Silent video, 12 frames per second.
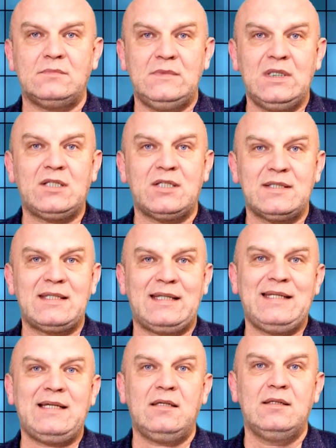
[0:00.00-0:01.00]
наша
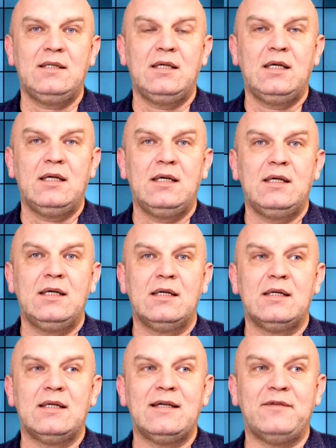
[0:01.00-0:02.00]
страна
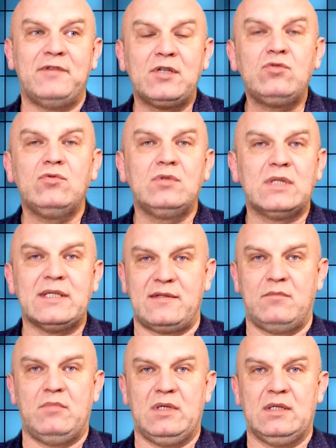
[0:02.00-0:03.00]
вернула
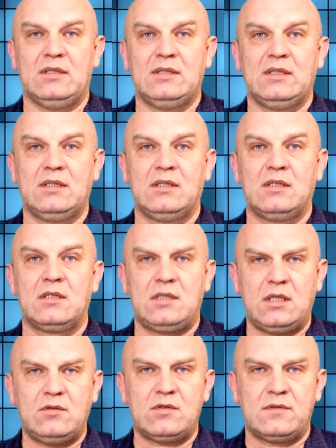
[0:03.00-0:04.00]
себе
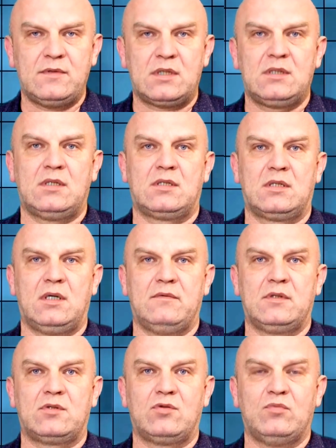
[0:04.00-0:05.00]
статус
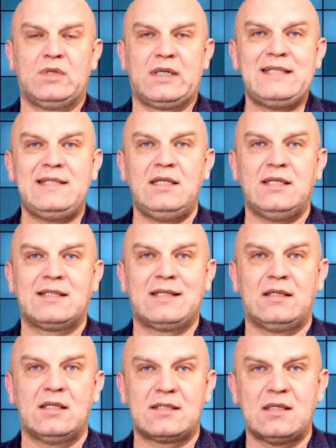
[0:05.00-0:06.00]
сверхдержавы, чтобы Россия
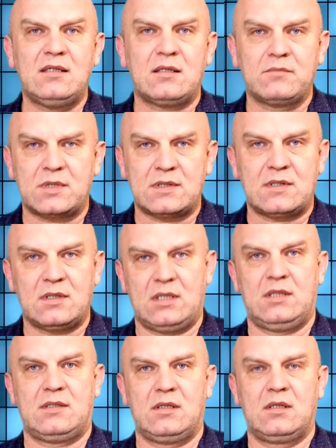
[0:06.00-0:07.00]
стала центром
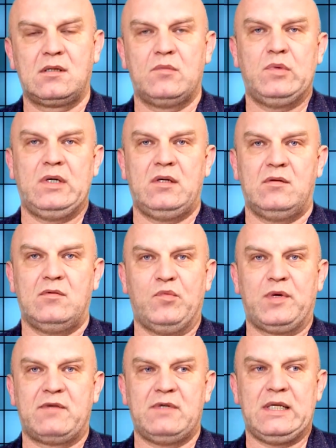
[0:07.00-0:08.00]
концентрации глобального
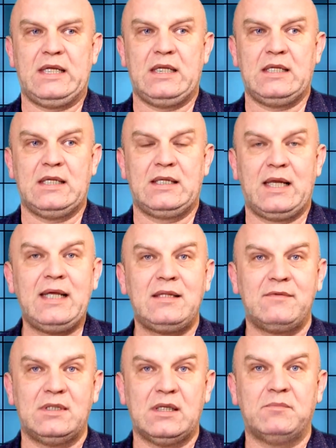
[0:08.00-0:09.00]
управления. Для
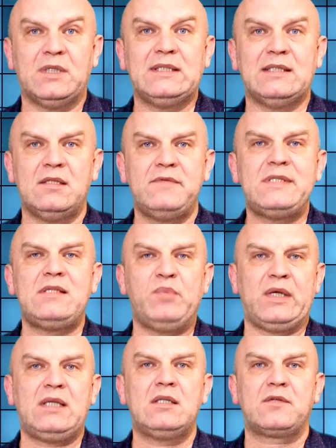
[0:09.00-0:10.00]
этого нам надо навести
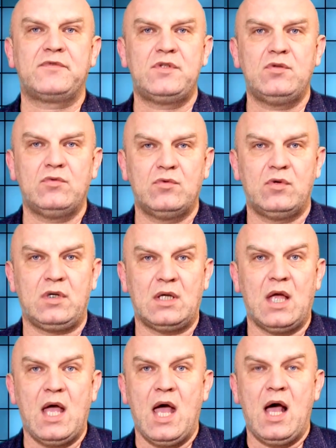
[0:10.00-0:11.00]
порядок в теории.
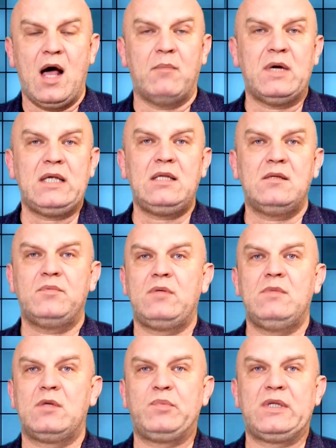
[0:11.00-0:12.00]
А мои,
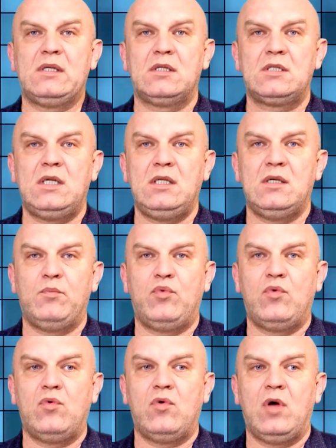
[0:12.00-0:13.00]
например, предложения
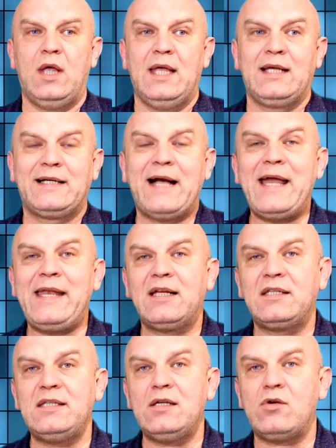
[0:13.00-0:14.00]
по
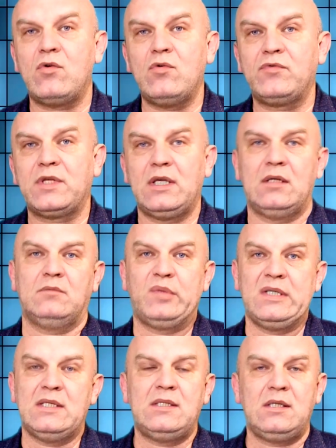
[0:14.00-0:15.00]
корректировке
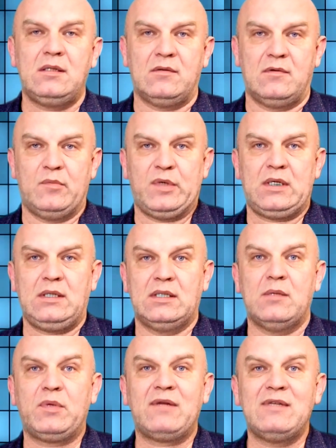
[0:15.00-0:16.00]
понятийного аппарата
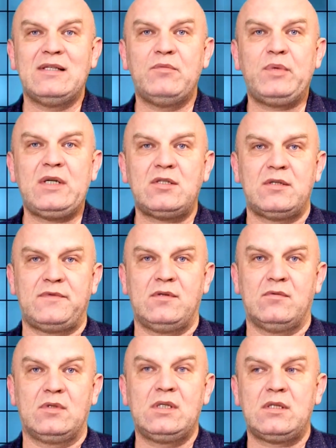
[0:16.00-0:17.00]
направлены прежде
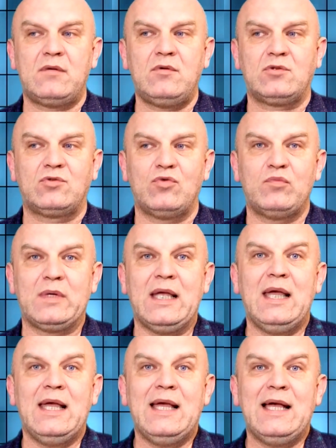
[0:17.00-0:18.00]
всего для того, чтобы
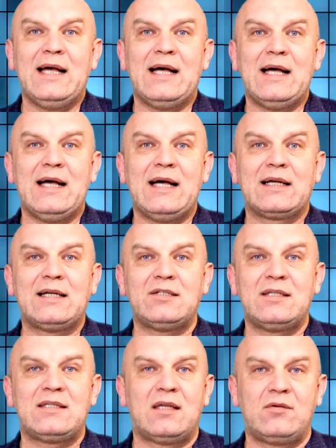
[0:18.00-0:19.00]
а
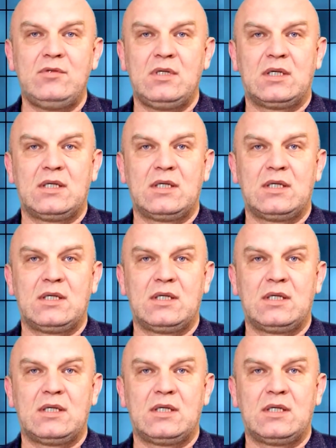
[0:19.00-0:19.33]
каждый сторонний